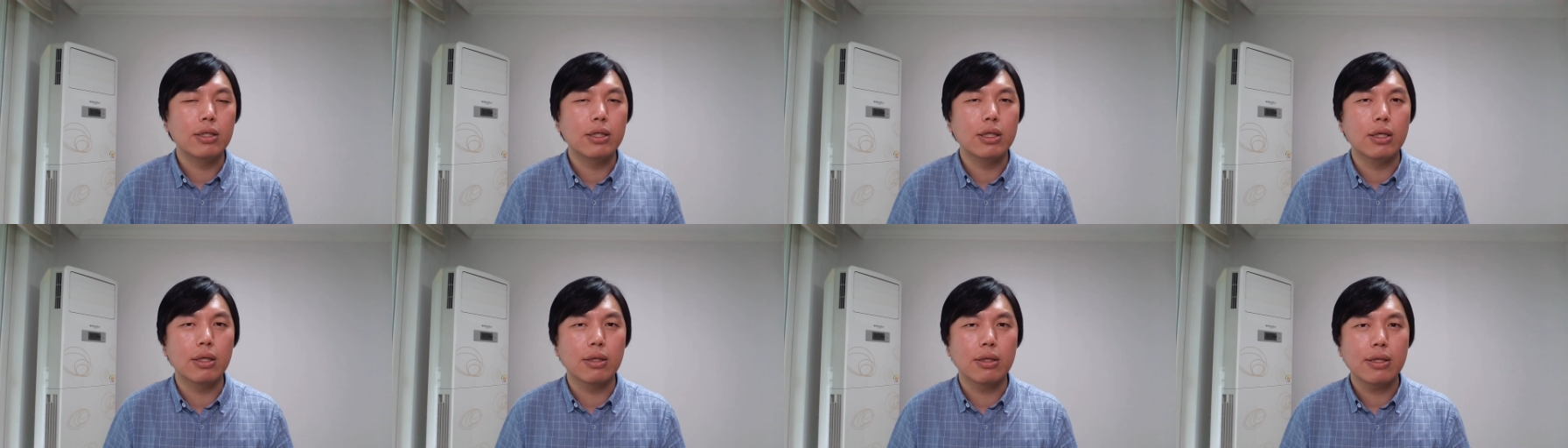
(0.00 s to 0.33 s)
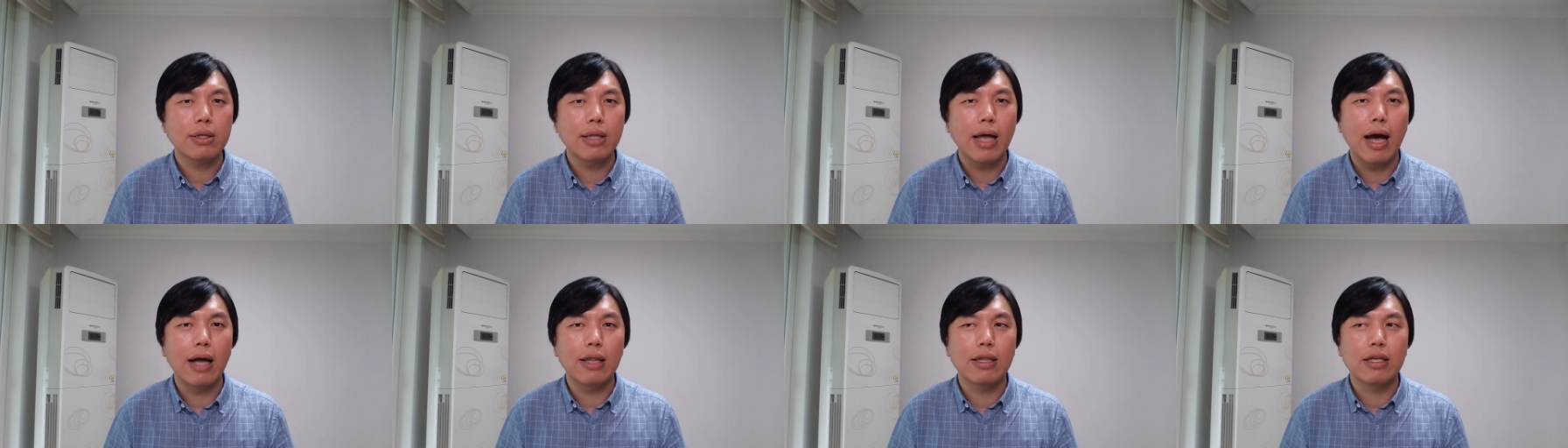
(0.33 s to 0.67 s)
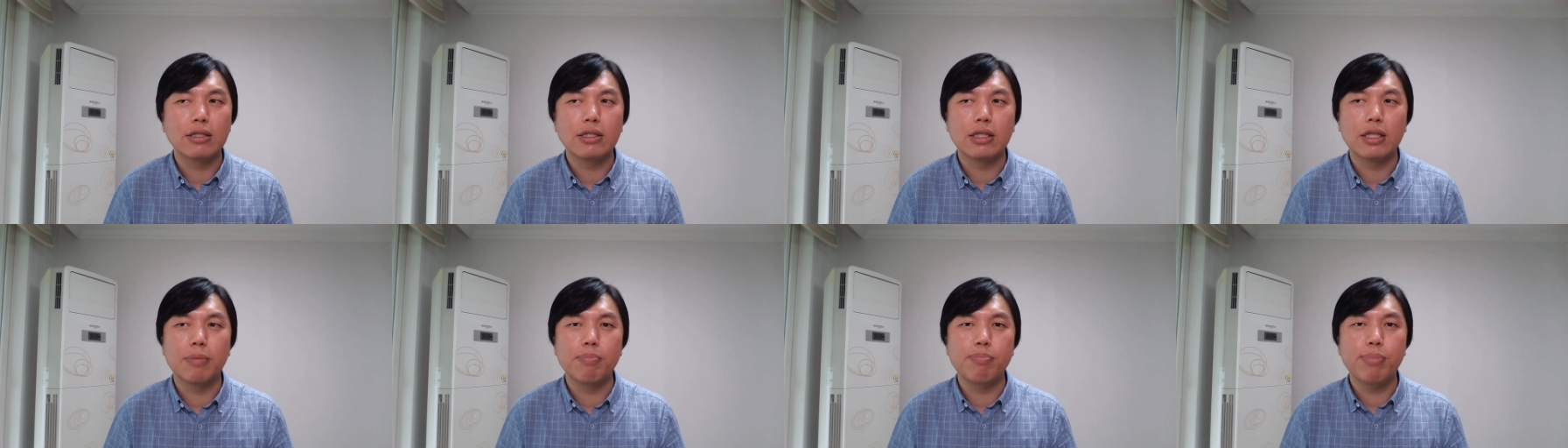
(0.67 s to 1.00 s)
这个大
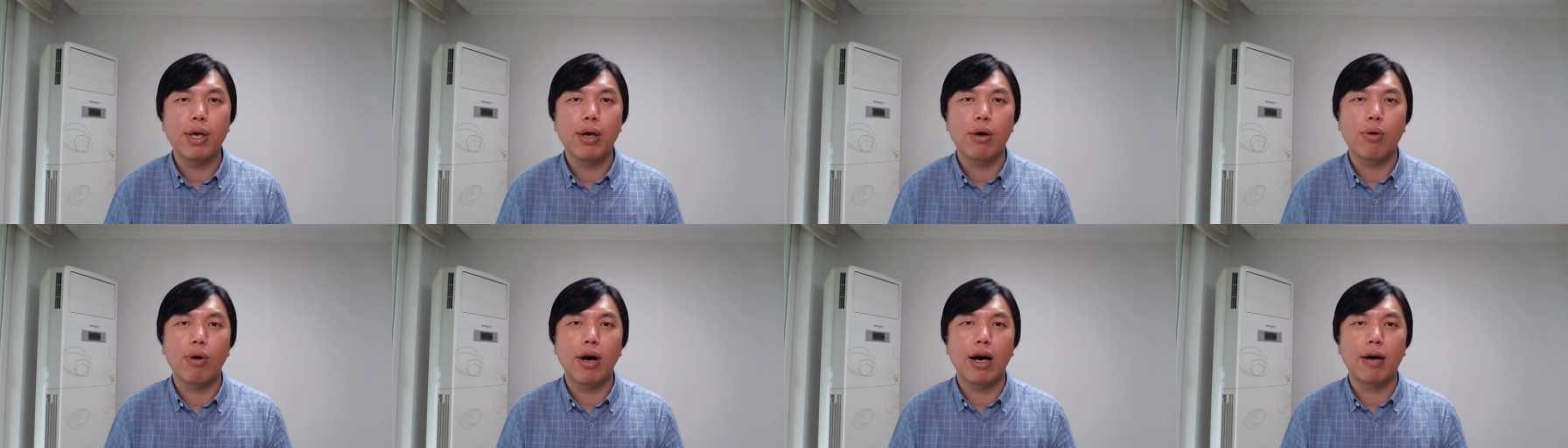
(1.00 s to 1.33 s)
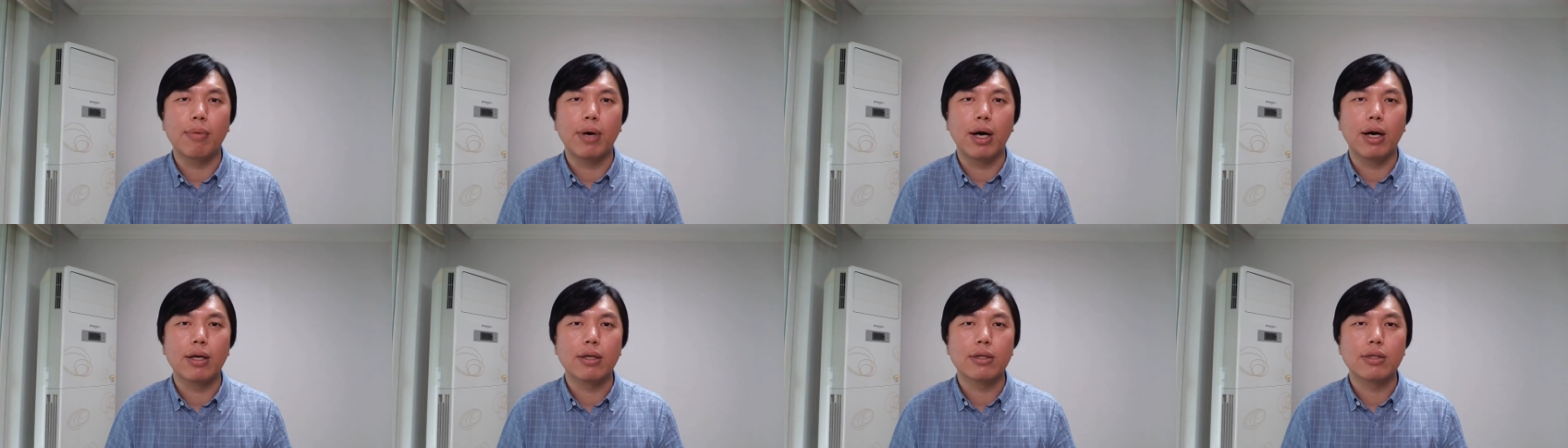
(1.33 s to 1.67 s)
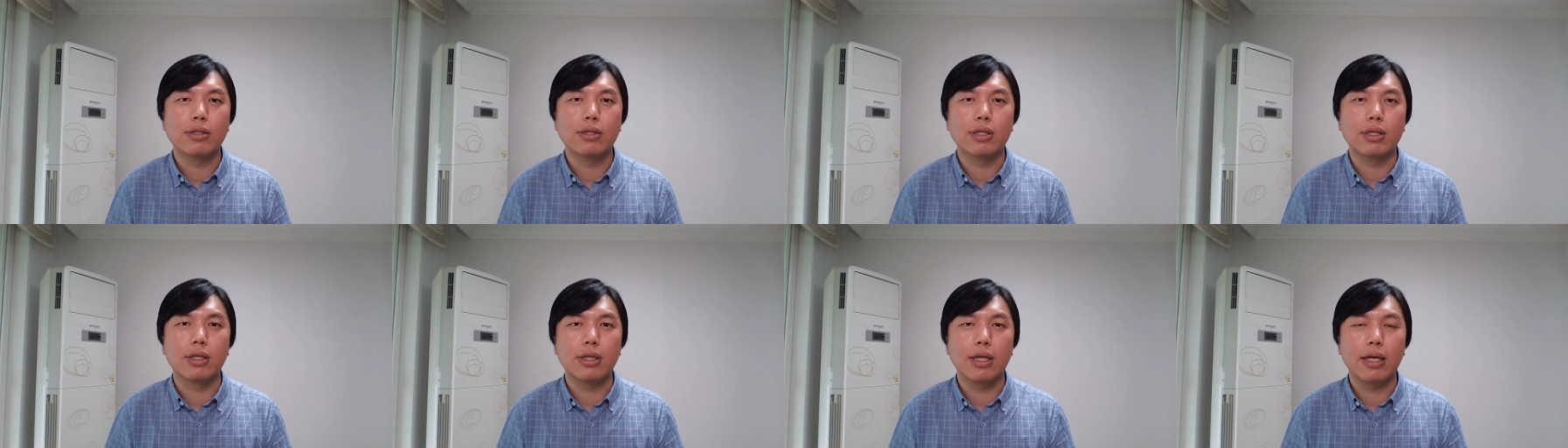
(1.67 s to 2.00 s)
的这个变化吧，
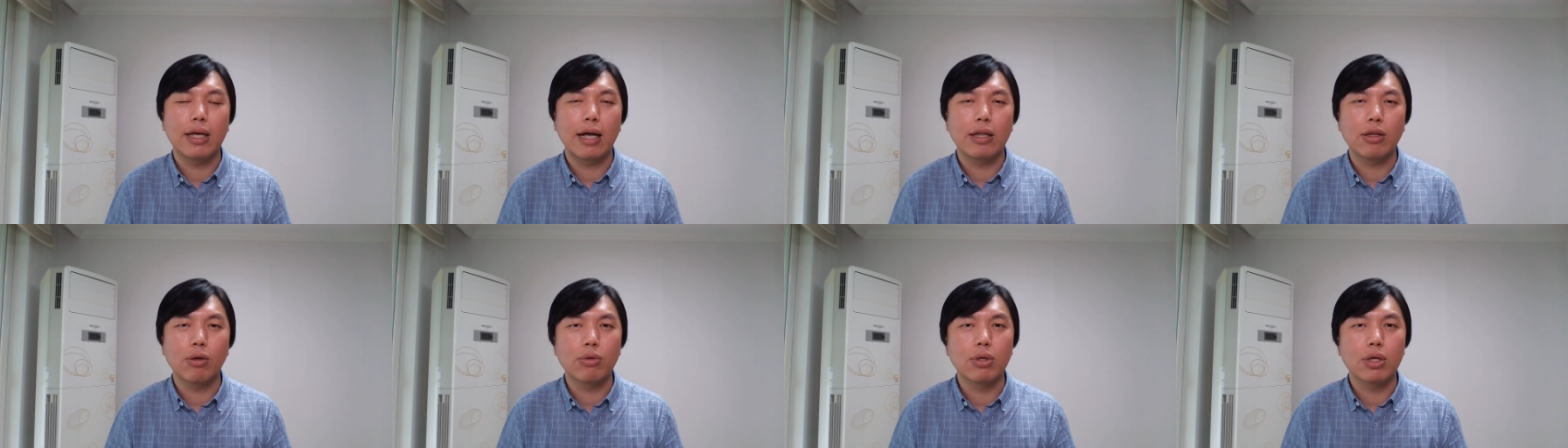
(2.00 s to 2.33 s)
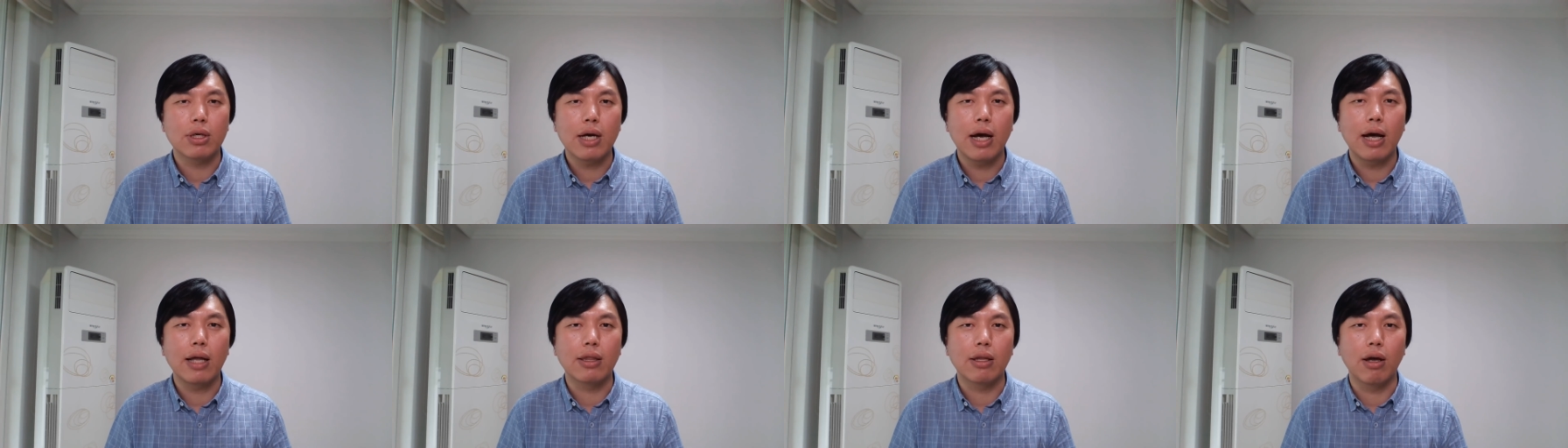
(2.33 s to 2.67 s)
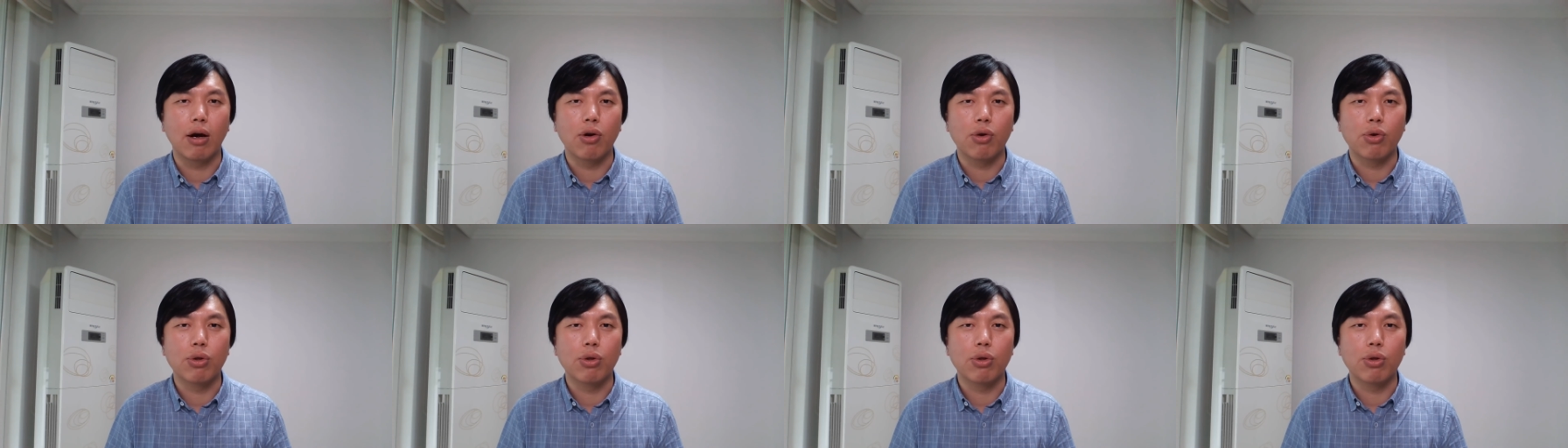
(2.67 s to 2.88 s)
这个大家都能看到。